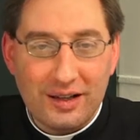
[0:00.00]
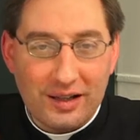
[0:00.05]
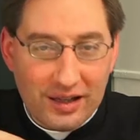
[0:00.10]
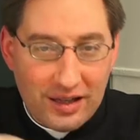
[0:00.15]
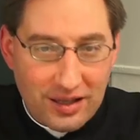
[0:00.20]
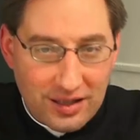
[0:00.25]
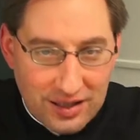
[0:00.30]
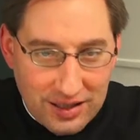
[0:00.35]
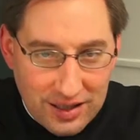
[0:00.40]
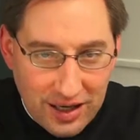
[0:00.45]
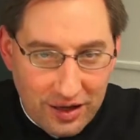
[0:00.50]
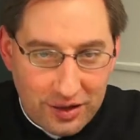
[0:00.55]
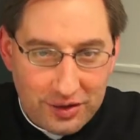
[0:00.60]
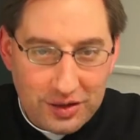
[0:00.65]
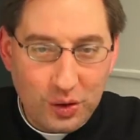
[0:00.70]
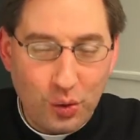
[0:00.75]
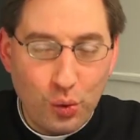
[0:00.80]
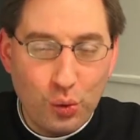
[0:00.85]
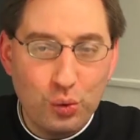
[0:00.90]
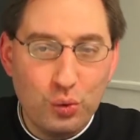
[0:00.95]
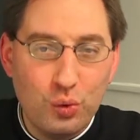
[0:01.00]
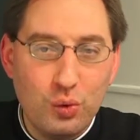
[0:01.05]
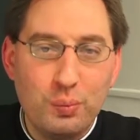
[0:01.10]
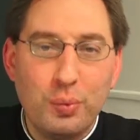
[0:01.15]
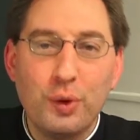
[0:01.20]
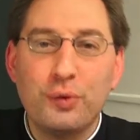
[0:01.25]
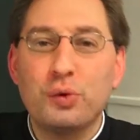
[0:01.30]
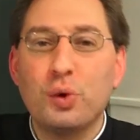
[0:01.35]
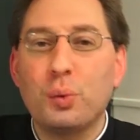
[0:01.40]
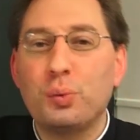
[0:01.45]
les saints, dirons-nous,
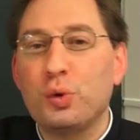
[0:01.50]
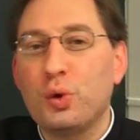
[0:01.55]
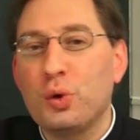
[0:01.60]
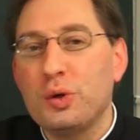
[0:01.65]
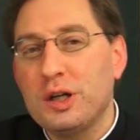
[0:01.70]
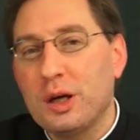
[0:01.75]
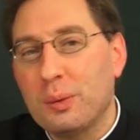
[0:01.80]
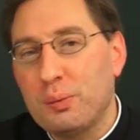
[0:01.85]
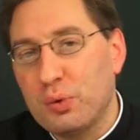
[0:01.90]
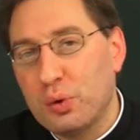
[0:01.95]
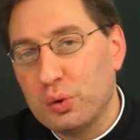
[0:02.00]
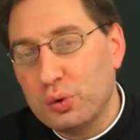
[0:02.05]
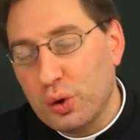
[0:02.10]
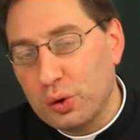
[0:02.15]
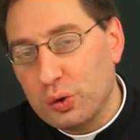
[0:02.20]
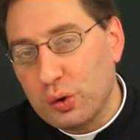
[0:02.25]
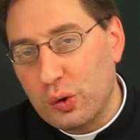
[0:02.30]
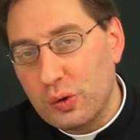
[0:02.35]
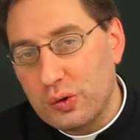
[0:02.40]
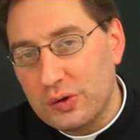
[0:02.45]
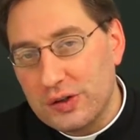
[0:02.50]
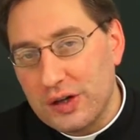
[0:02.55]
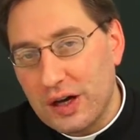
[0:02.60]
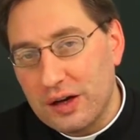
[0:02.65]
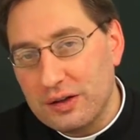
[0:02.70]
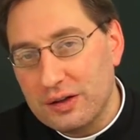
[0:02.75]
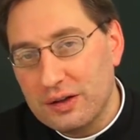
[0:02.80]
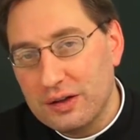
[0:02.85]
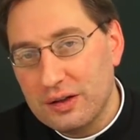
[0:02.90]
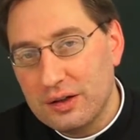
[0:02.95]
peuvent obtenir pour d'autres
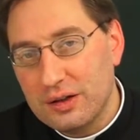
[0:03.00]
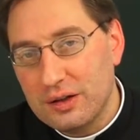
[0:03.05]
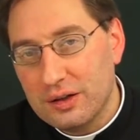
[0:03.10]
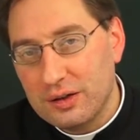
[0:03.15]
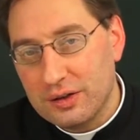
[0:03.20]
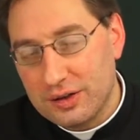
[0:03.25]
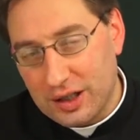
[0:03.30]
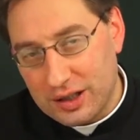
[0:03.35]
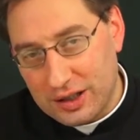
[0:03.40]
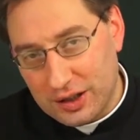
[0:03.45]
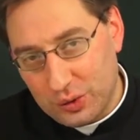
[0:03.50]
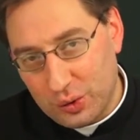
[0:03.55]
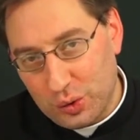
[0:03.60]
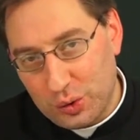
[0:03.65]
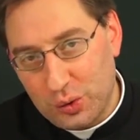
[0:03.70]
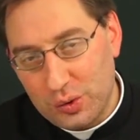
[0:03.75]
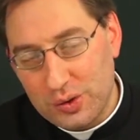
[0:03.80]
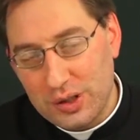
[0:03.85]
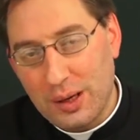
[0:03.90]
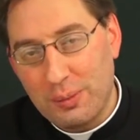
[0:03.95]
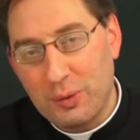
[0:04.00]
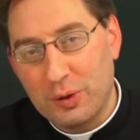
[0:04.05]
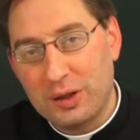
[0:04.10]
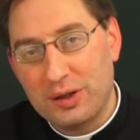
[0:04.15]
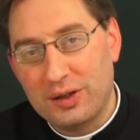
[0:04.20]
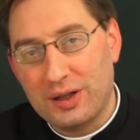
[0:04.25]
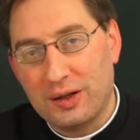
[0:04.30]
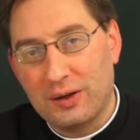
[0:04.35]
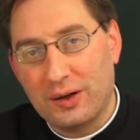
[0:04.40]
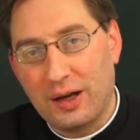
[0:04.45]
saints, c'est-à-dire d'autres âmes en
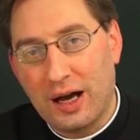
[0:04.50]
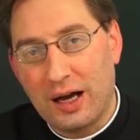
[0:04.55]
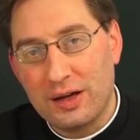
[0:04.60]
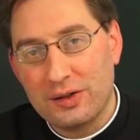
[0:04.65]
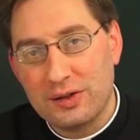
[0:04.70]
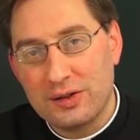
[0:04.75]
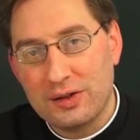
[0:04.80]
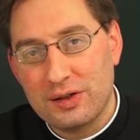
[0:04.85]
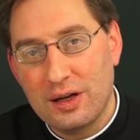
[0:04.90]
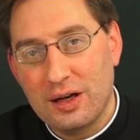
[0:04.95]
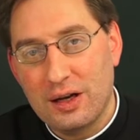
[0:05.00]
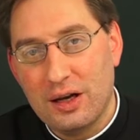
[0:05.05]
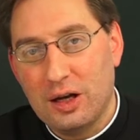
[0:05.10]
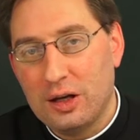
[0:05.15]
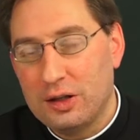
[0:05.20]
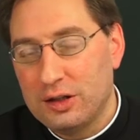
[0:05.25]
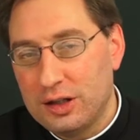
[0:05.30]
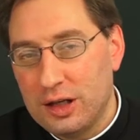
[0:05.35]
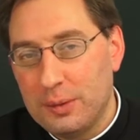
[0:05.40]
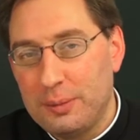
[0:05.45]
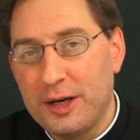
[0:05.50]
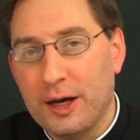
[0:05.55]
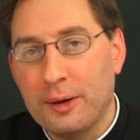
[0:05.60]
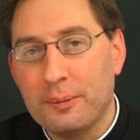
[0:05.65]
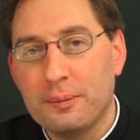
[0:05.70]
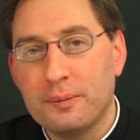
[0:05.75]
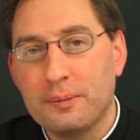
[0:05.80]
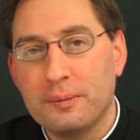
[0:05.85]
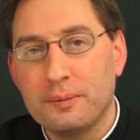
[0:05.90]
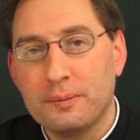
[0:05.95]
état de grâce, des biens.
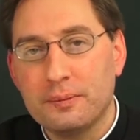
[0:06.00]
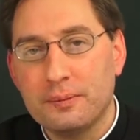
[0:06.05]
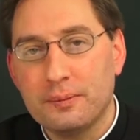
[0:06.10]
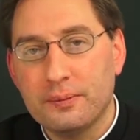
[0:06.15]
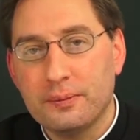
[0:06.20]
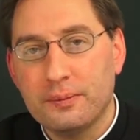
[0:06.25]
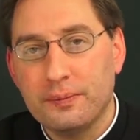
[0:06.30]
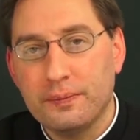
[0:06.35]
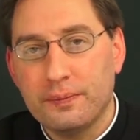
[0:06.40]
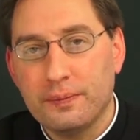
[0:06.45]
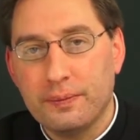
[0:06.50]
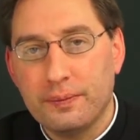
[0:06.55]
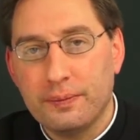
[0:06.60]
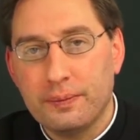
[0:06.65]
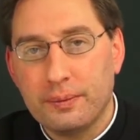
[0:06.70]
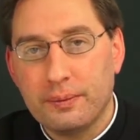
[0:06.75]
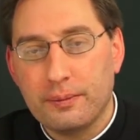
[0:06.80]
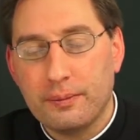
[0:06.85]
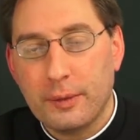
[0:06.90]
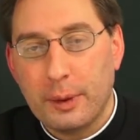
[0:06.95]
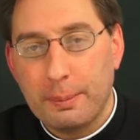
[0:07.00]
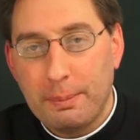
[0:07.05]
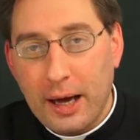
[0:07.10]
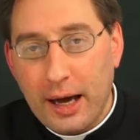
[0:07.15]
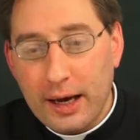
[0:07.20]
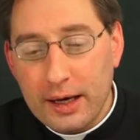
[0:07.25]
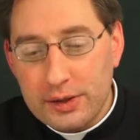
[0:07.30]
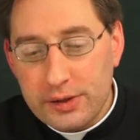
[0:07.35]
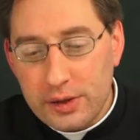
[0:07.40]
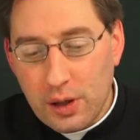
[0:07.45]

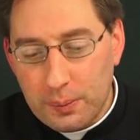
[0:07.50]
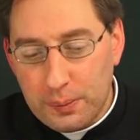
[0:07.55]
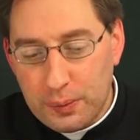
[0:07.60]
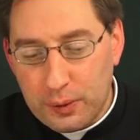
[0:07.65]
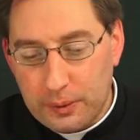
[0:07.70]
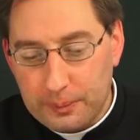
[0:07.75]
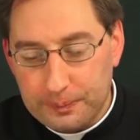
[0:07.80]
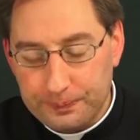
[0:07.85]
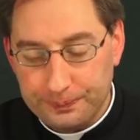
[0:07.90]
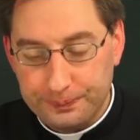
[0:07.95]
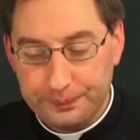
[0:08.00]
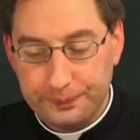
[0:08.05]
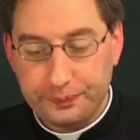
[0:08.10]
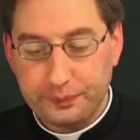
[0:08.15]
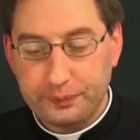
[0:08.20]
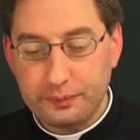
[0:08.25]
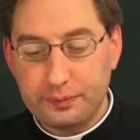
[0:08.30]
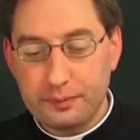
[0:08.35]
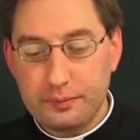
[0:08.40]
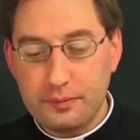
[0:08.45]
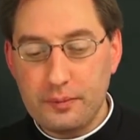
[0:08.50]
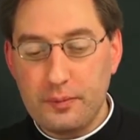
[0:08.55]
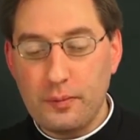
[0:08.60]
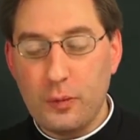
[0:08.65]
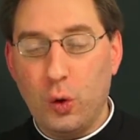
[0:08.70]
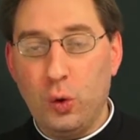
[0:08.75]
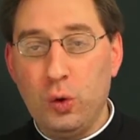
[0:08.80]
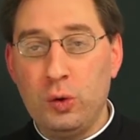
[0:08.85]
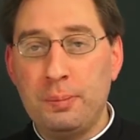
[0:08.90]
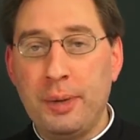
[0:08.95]
Par exemple,
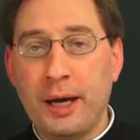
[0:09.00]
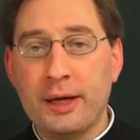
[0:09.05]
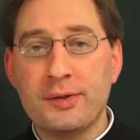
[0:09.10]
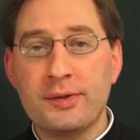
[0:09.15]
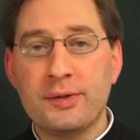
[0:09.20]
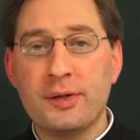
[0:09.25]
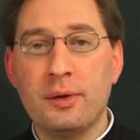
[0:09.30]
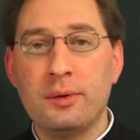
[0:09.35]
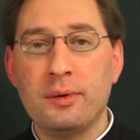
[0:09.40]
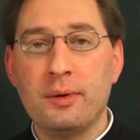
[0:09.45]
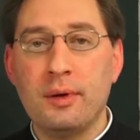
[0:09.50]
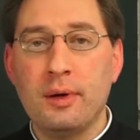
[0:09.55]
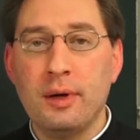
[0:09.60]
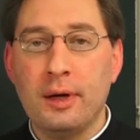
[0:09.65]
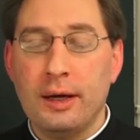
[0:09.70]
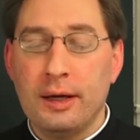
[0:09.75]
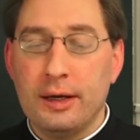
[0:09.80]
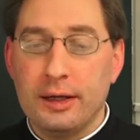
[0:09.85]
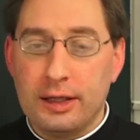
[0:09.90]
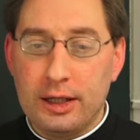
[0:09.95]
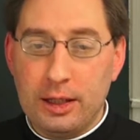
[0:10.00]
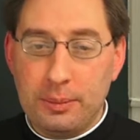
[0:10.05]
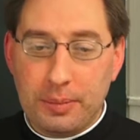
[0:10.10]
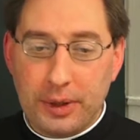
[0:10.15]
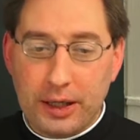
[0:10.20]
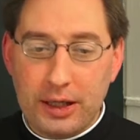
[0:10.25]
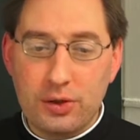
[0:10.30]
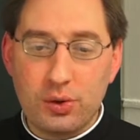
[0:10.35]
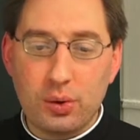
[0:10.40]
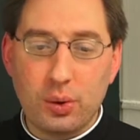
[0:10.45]
une personne qui
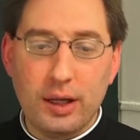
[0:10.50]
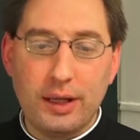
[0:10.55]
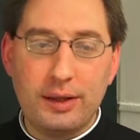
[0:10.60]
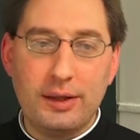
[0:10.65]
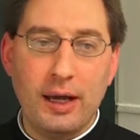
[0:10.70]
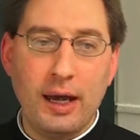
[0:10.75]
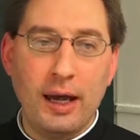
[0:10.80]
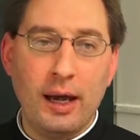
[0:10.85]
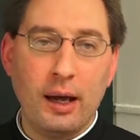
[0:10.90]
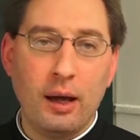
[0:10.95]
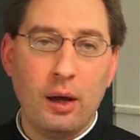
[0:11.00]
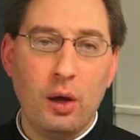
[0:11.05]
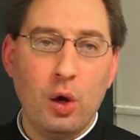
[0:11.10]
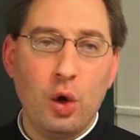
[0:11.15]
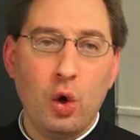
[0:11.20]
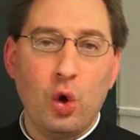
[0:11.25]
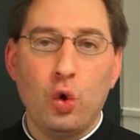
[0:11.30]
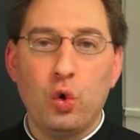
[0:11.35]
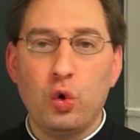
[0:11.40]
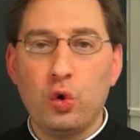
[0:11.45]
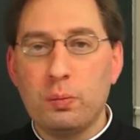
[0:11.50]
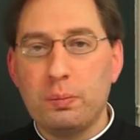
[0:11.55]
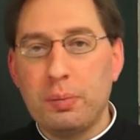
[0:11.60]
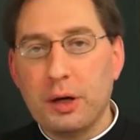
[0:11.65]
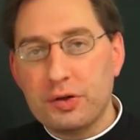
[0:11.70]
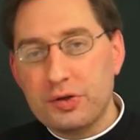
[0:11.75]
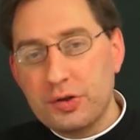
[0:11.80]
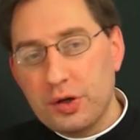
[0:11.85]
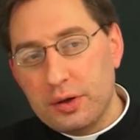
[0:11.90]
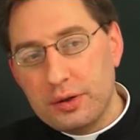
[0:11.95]
prie sur la terre, une
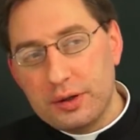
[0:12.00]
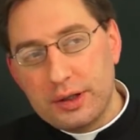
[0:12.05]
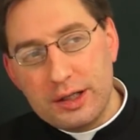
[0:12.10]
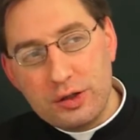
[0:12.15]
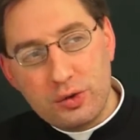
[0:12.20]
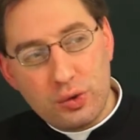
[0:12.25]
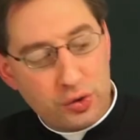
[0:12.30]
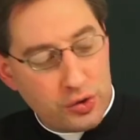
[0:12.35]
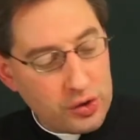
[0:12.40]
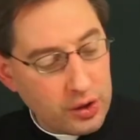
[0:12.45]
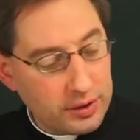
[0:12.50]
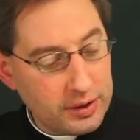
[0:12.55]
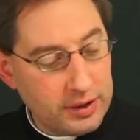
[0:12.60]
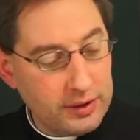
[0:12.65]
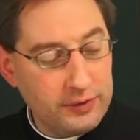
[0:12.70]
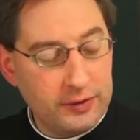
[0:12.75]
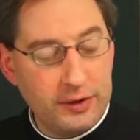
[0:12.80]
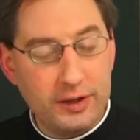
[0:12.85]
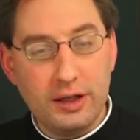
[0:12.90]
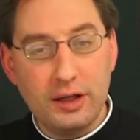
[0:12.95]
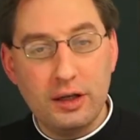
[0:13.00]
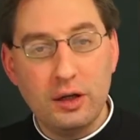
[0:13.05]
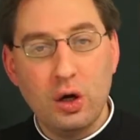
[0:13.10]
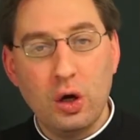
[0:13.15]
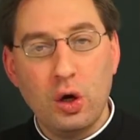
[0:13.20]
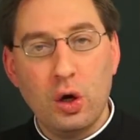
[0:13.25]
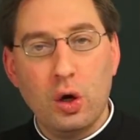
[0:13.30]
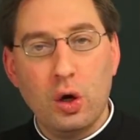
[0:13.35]
personne qui se sanctifie,